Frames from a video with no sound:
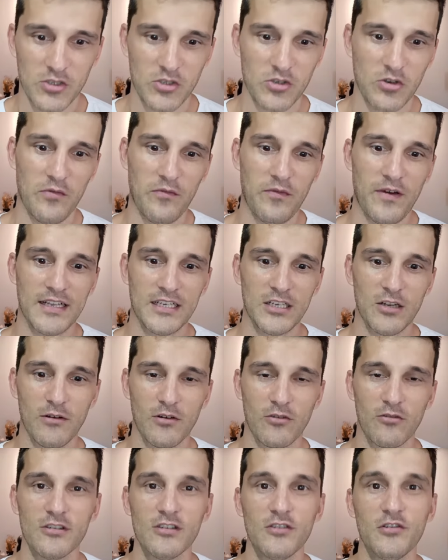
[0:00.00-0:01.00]
Sofá já é
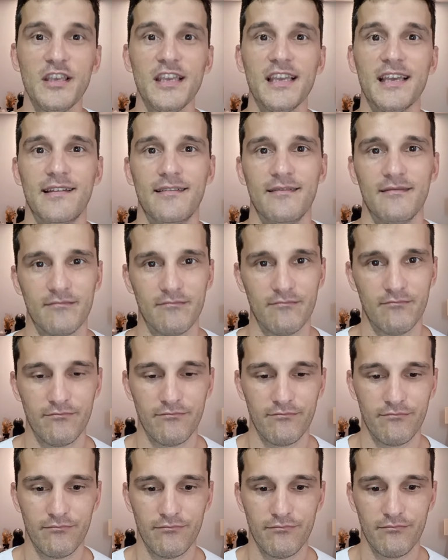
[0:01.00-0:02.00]
uma coisa o quê?
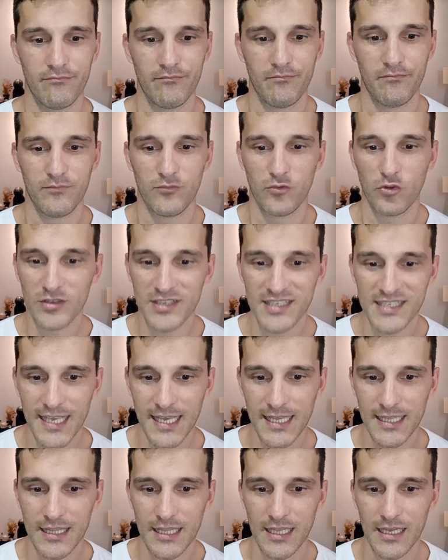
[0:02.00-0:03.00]
Tu
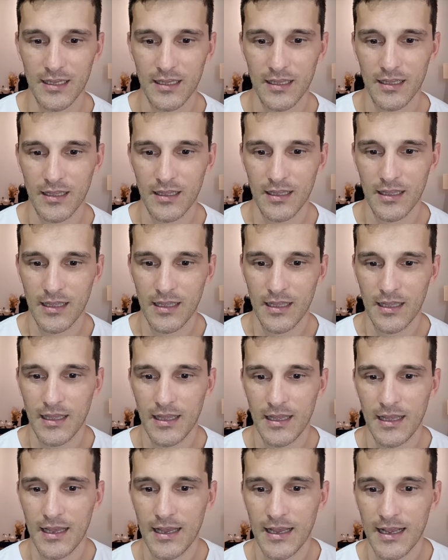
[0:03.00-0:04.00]
senta.
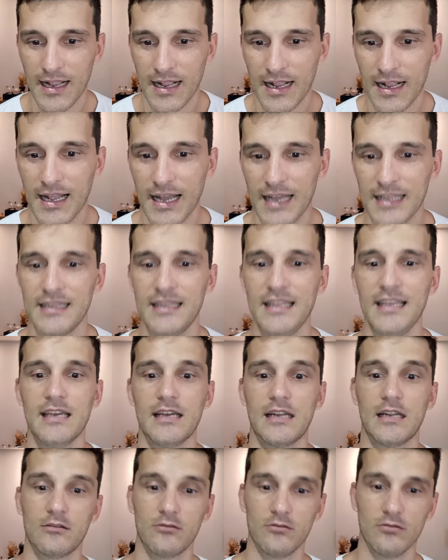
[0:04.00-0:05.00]

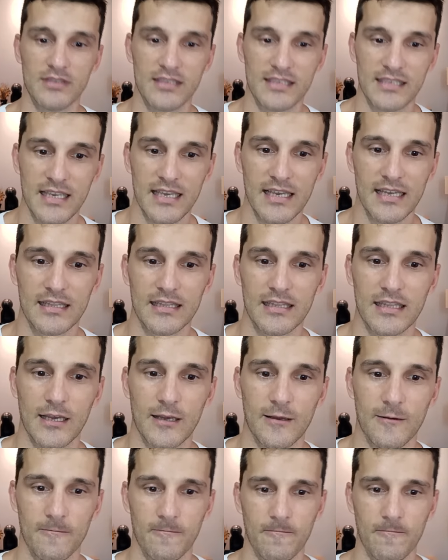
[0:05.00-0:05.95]
Cadeira, tu senta.